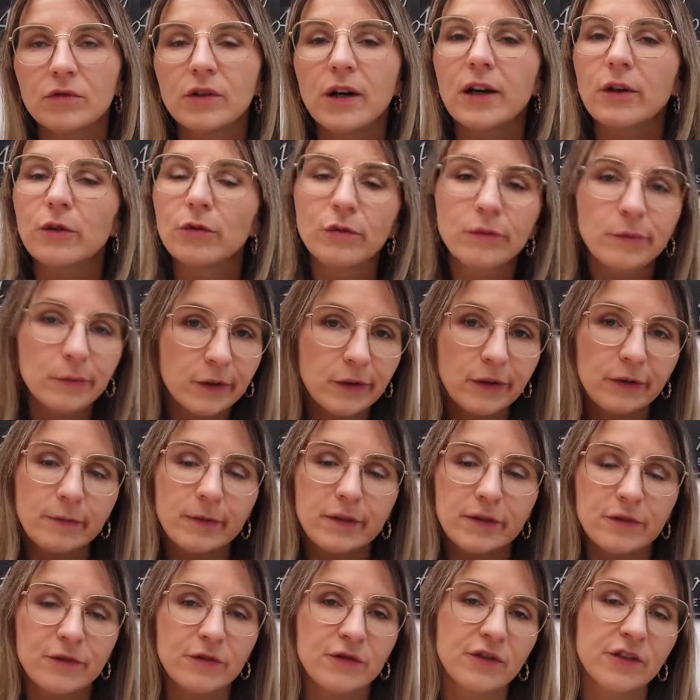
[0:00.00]
Ouais, une bonne
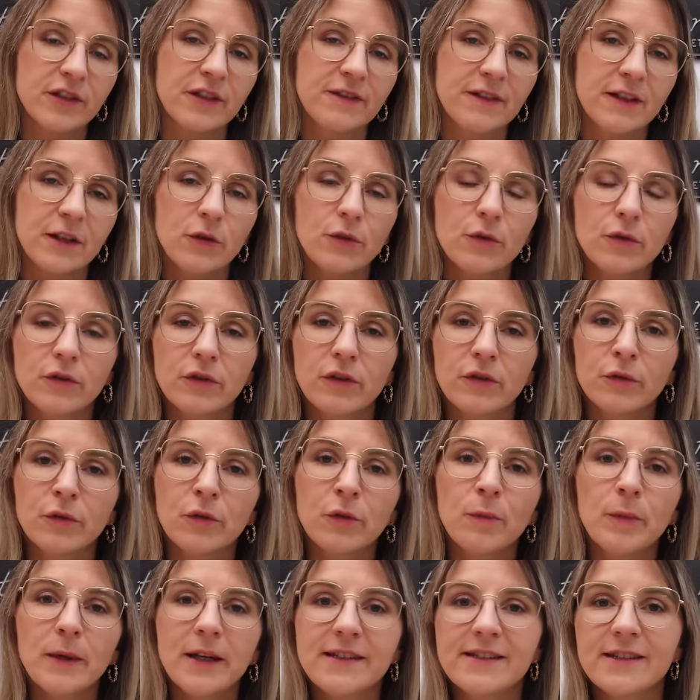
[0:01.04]
parce que j'en avais une en
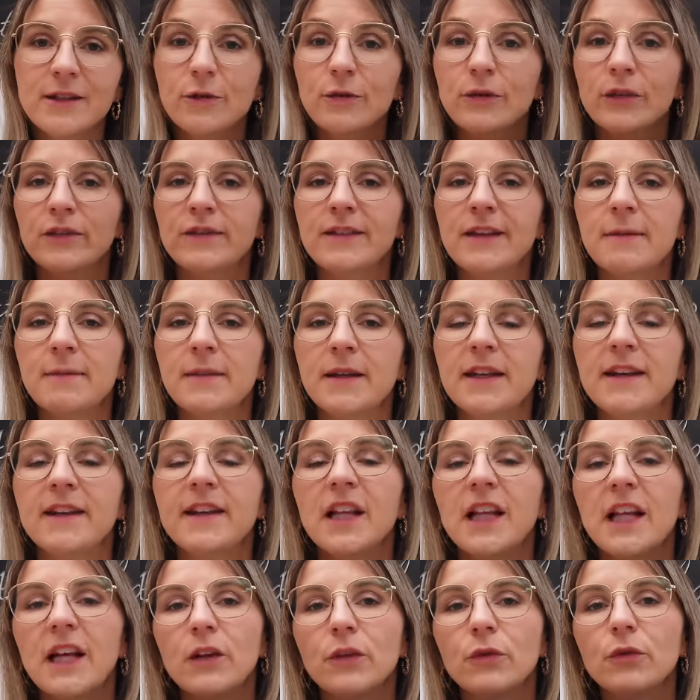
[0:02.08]
complète et une entamée
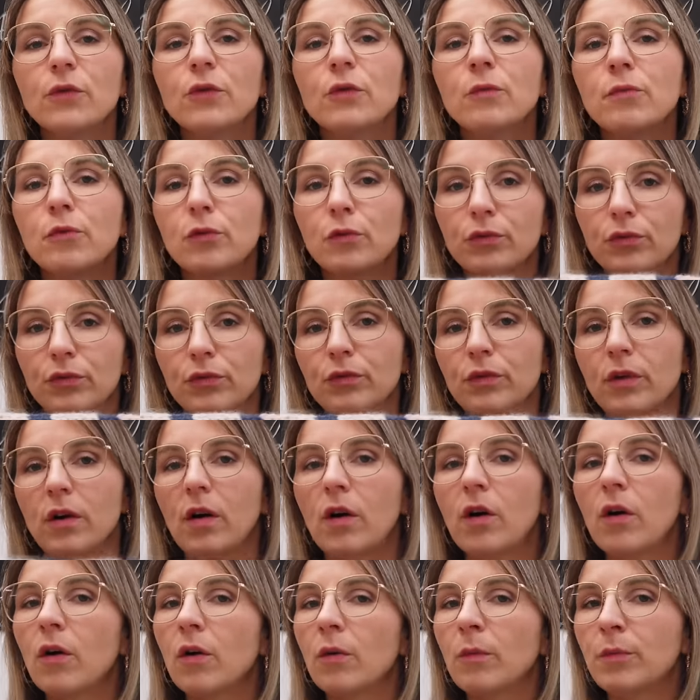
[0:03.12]
de bleu
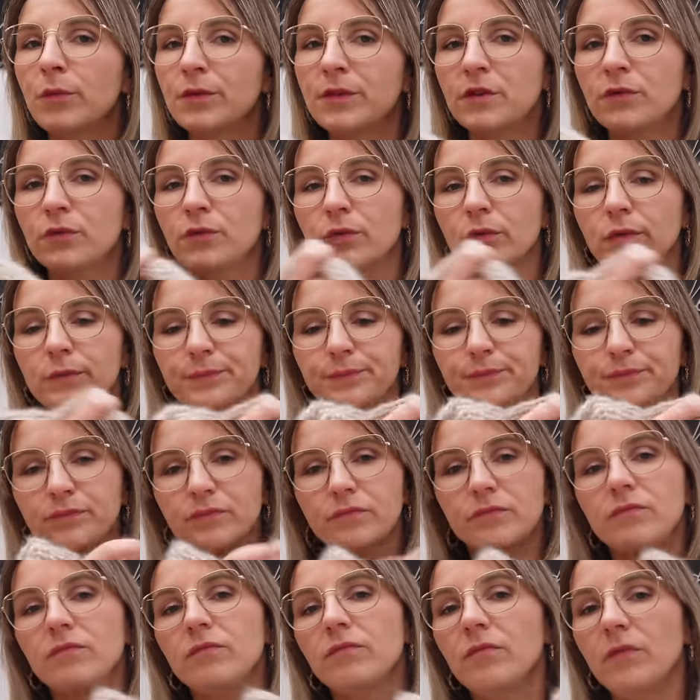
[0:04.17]
en petite foule.
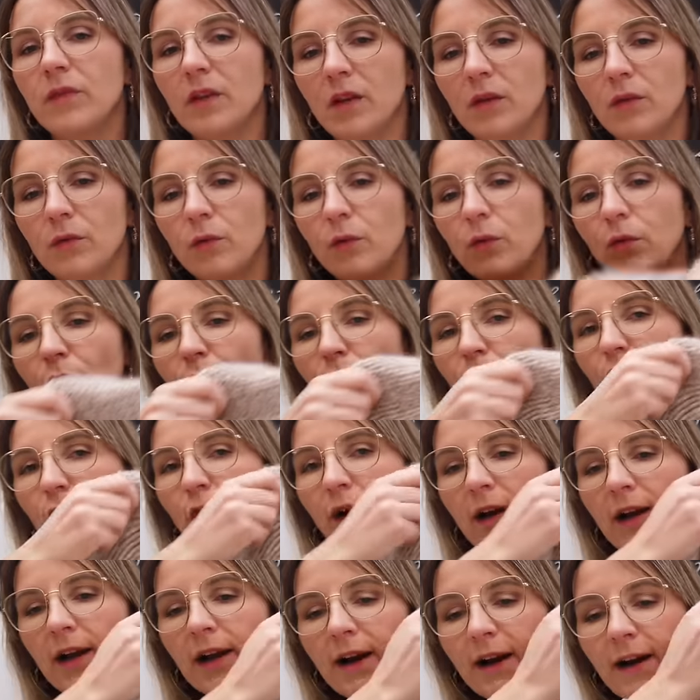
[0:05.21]
Donc
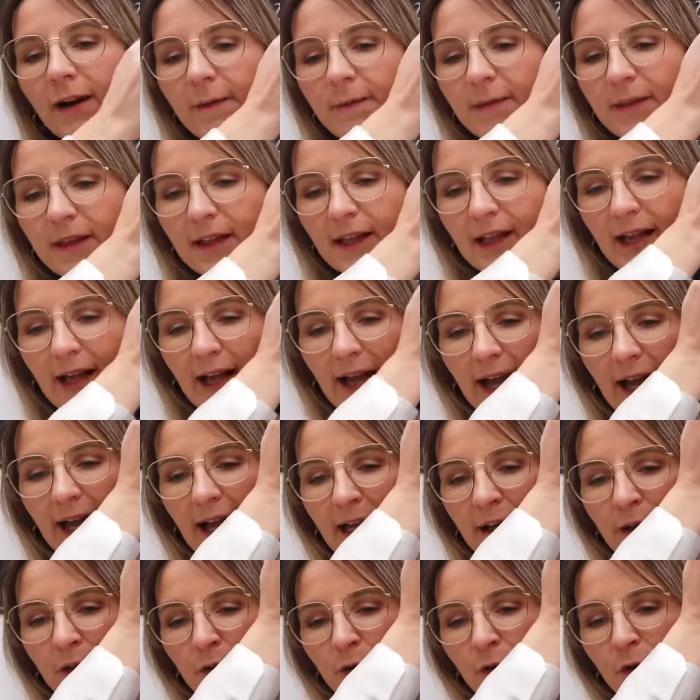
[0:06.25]
voilà.
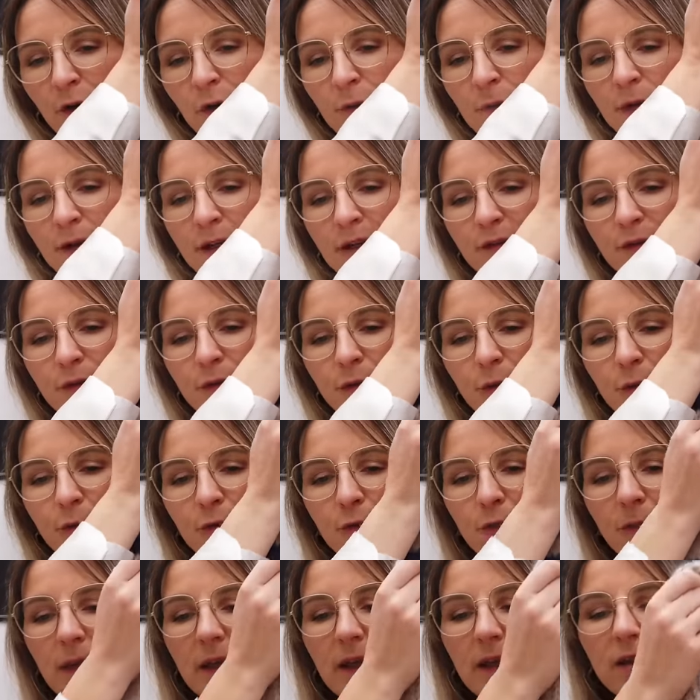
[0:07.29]
Alors, comment il se
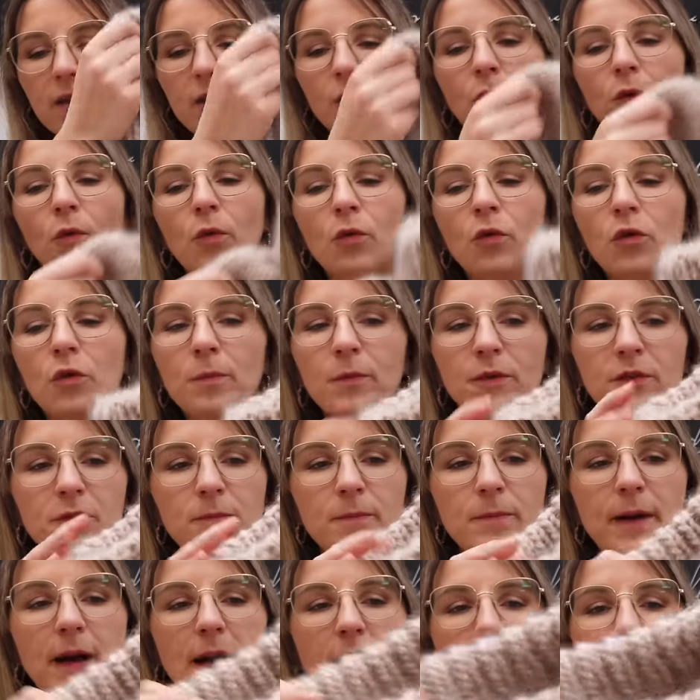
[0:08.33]
construit On
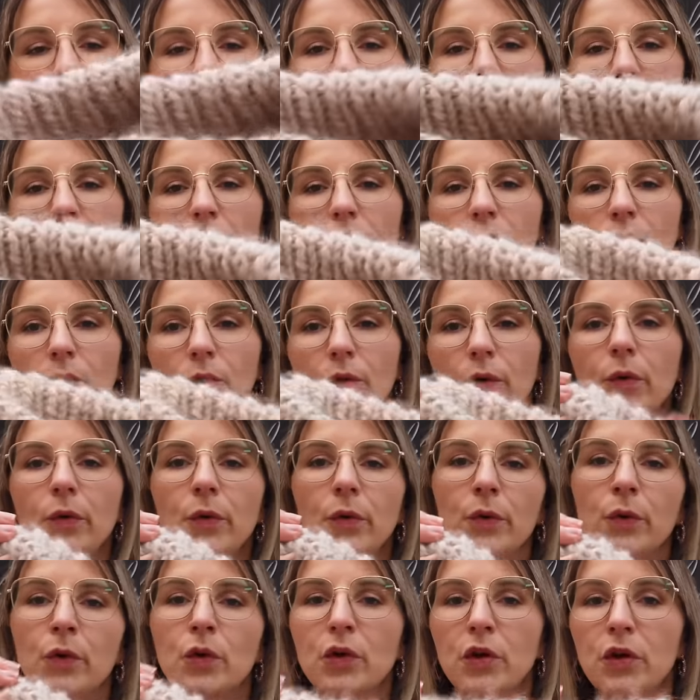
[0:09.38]
commence par
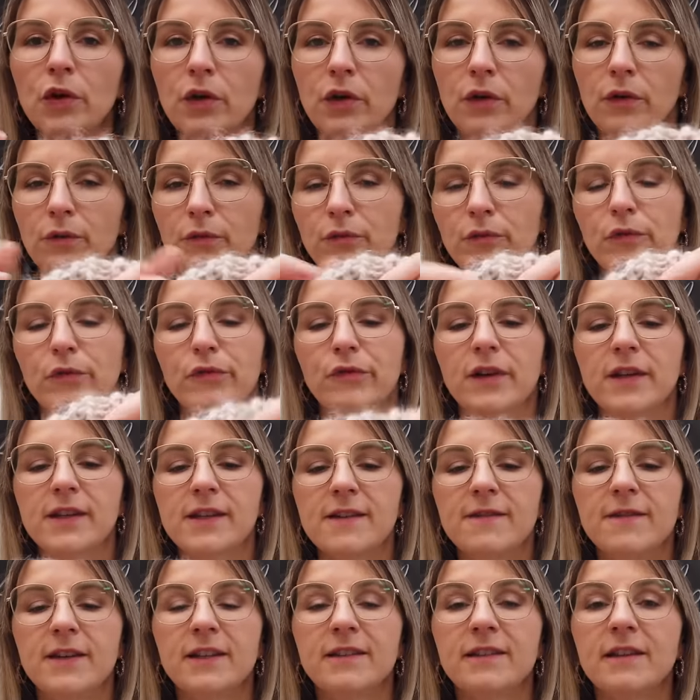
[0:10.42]
le col. Vous le
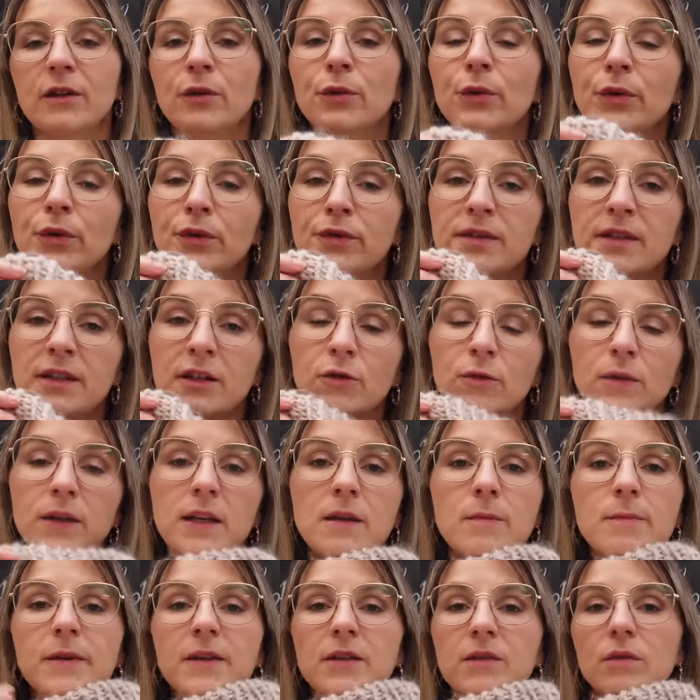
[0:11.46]
faites avec des grosses
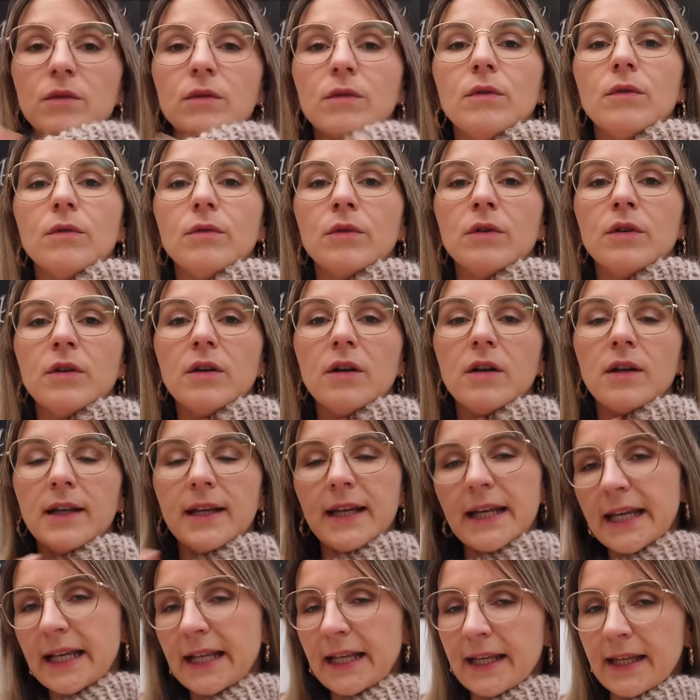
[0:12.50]
aiguilles parce que le col
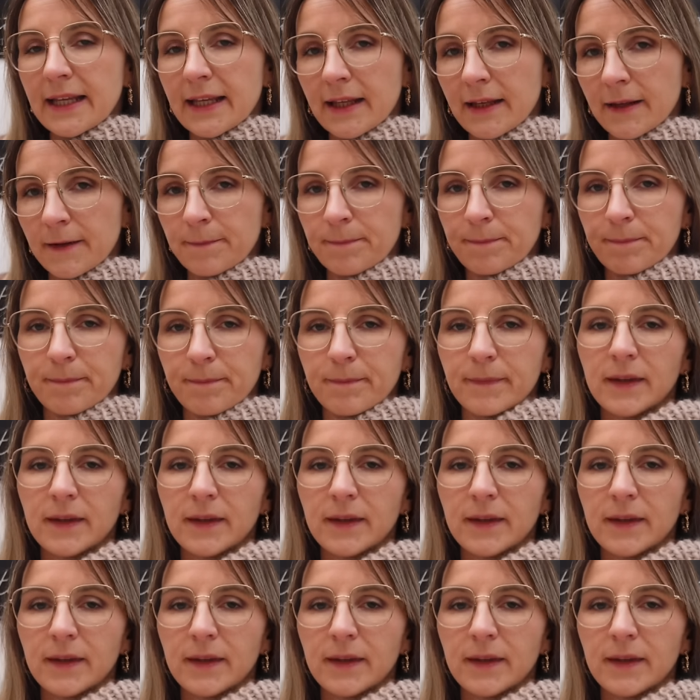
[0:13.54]
et les,